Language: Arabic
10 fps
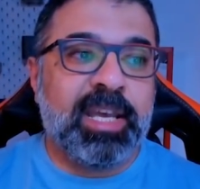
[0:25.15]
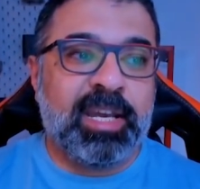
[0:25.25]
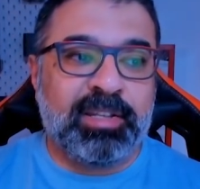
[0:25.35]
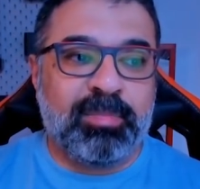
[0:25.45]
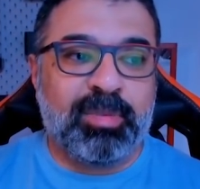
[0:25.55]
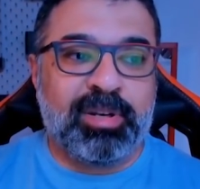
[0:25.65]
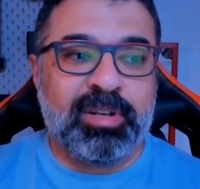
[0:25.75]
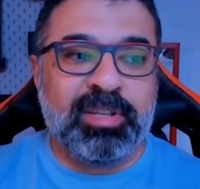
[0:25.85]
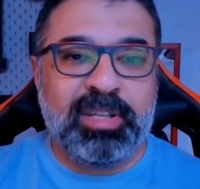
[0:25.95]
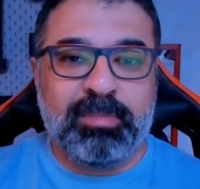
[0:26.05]
احنا المرة
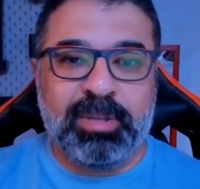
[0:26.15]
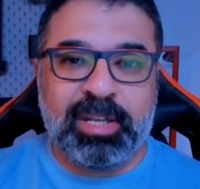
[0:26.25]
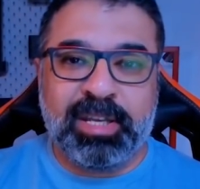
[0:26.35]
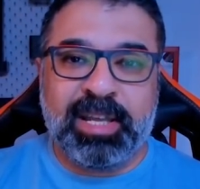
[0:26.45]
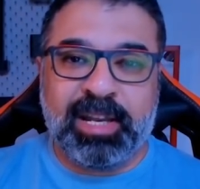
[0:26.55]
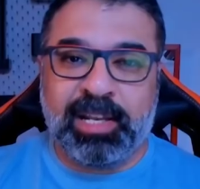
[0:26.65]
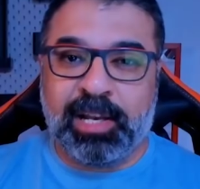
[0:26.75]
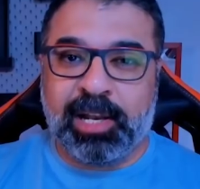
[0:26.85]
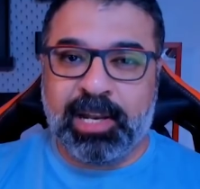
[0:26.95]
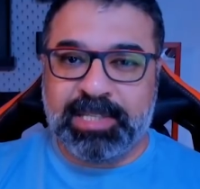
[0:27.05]
دي بنرجع
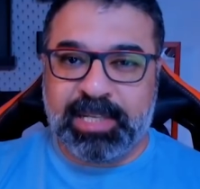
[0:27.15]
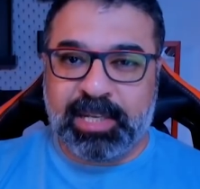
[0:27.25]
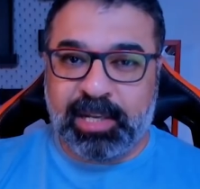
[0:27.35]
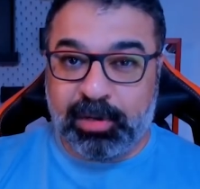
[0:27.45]
للكلاسيك